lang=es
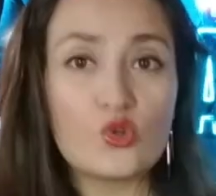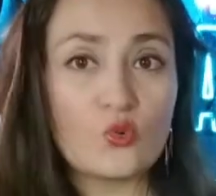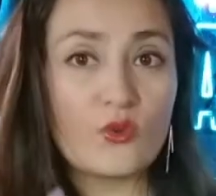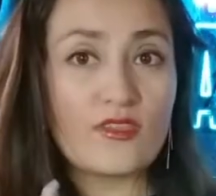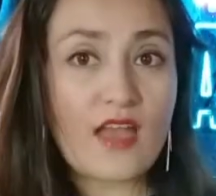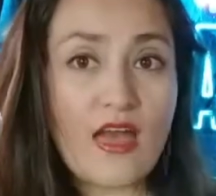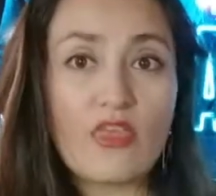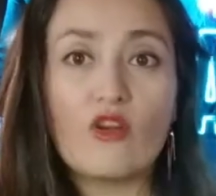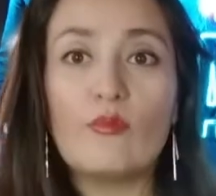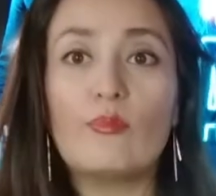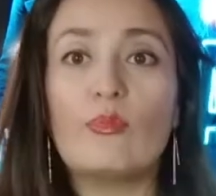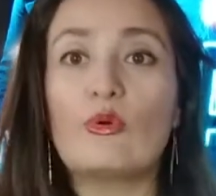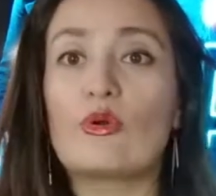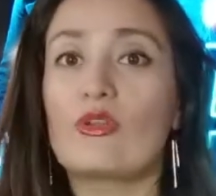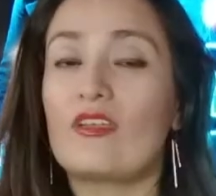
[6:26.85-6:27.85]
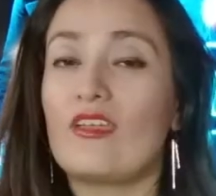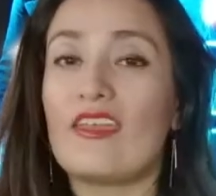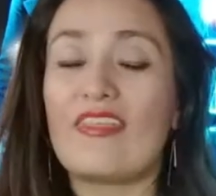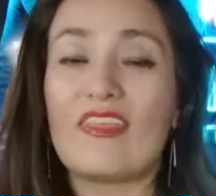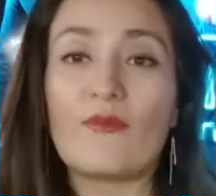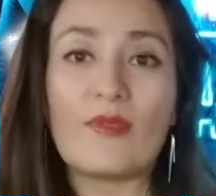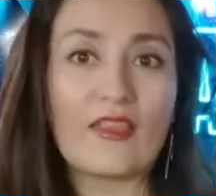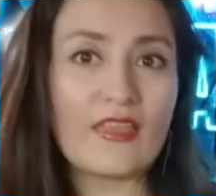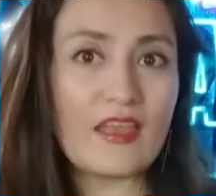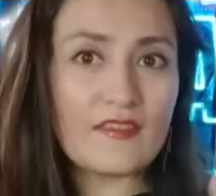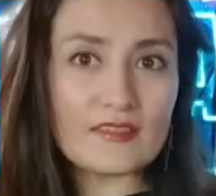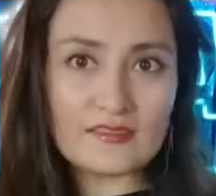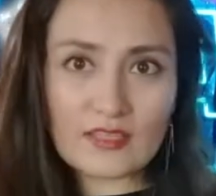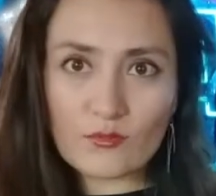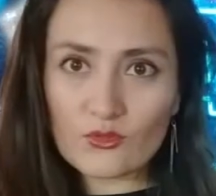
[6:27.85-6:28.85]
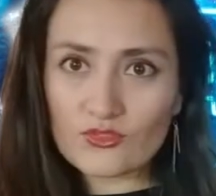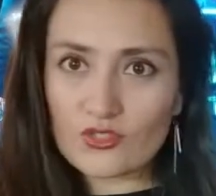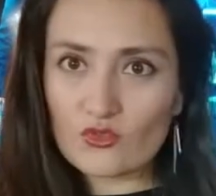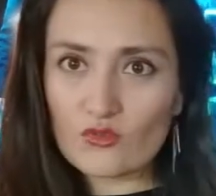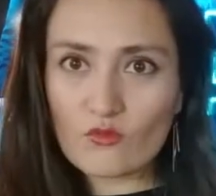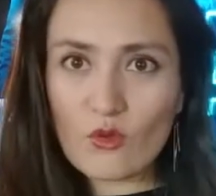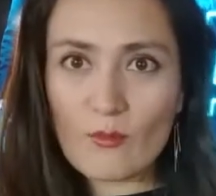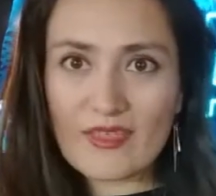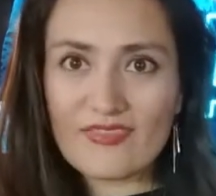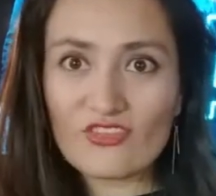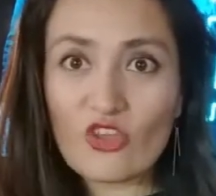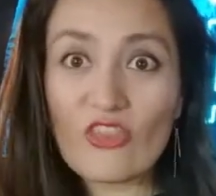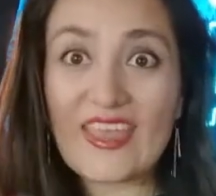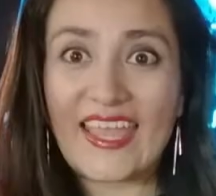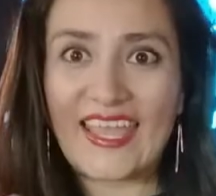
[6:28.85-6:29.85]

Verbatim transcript: cuidado porque de verdad estamos en un momento de